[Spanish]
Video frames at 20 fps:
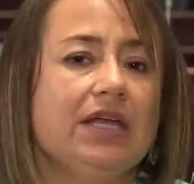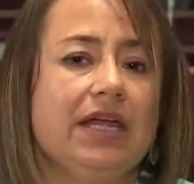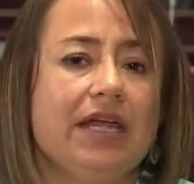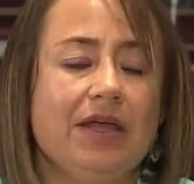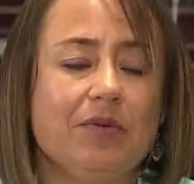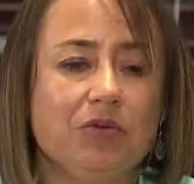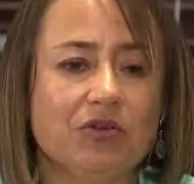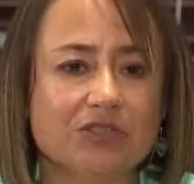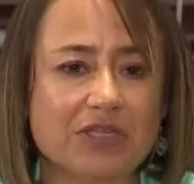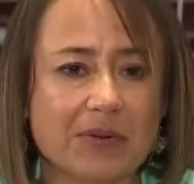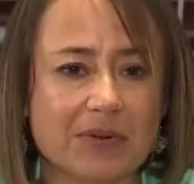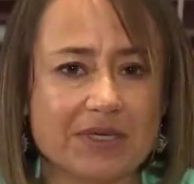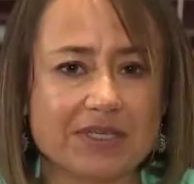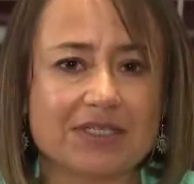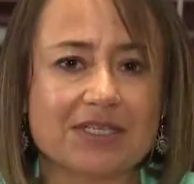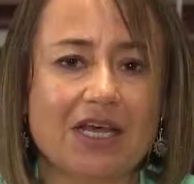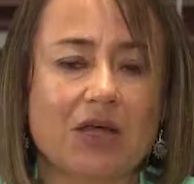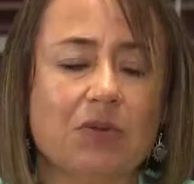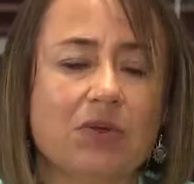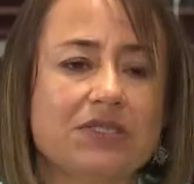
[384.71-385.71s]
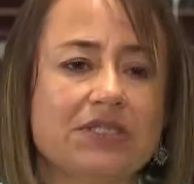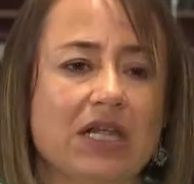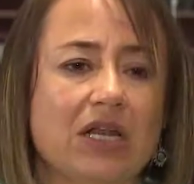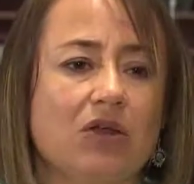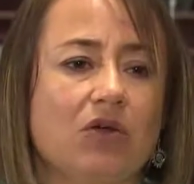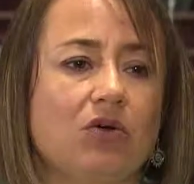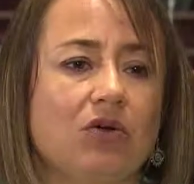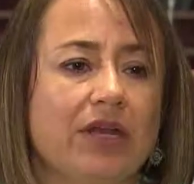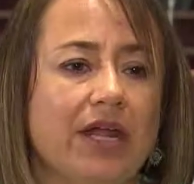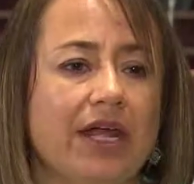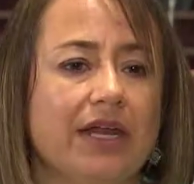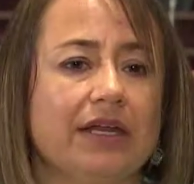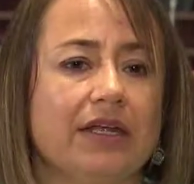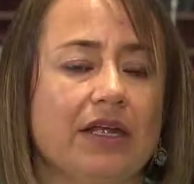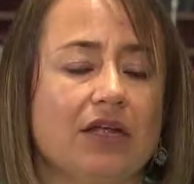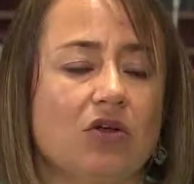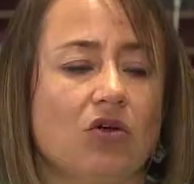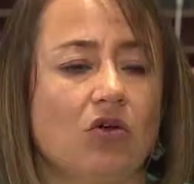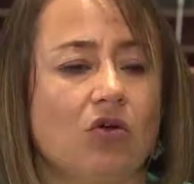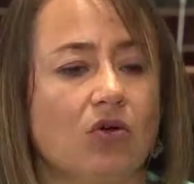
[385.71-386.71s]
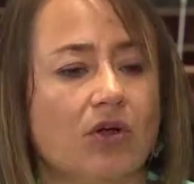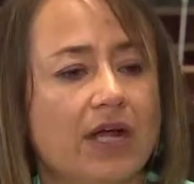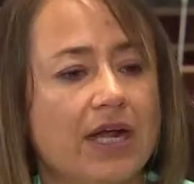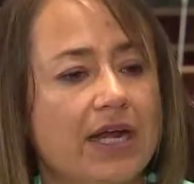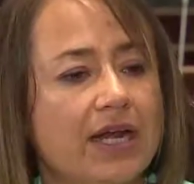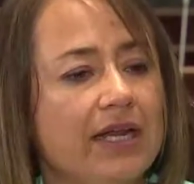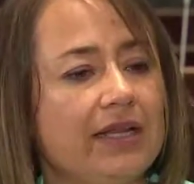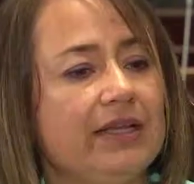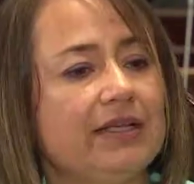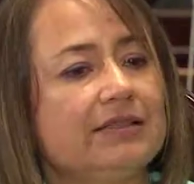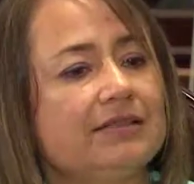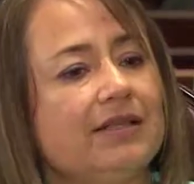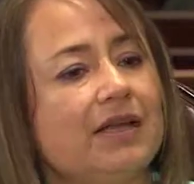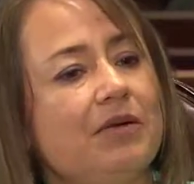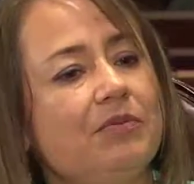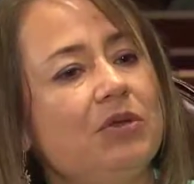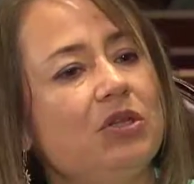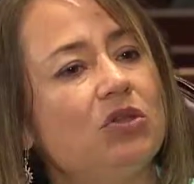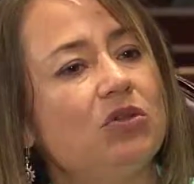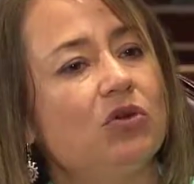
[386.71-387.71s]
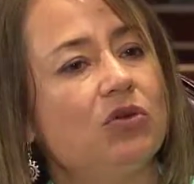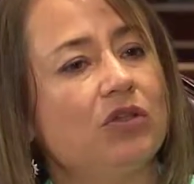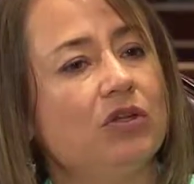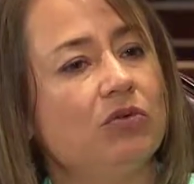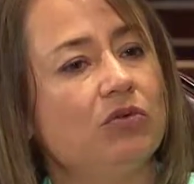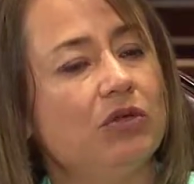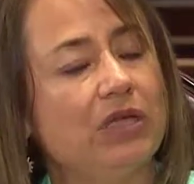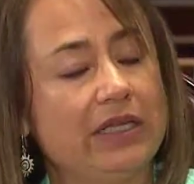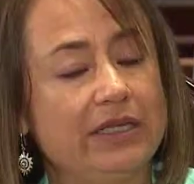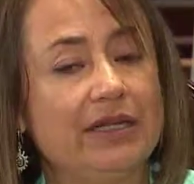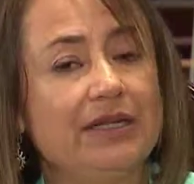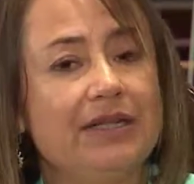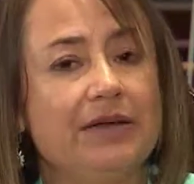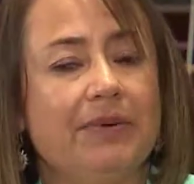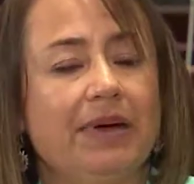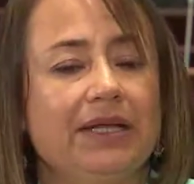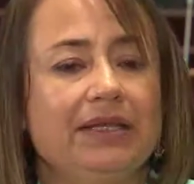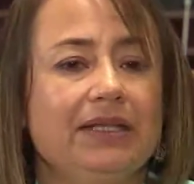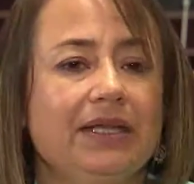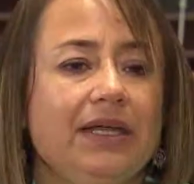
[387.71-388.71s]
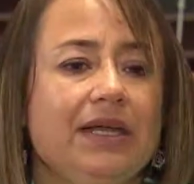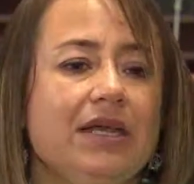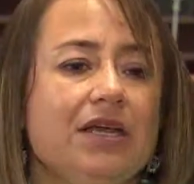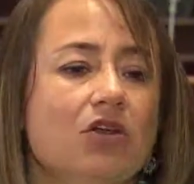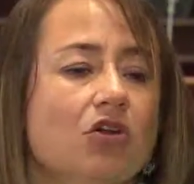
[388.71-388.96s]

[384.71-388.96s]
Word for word: Hemos avanzado hasta lograr colocarla en este ámbito, en el debate,